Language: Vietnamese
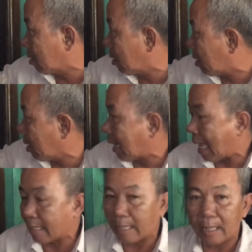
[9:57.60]
đi khiêng
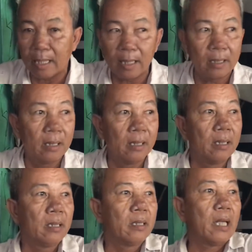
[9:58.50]
ra gì là
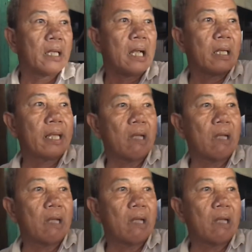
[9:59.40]
khiêng ra ngay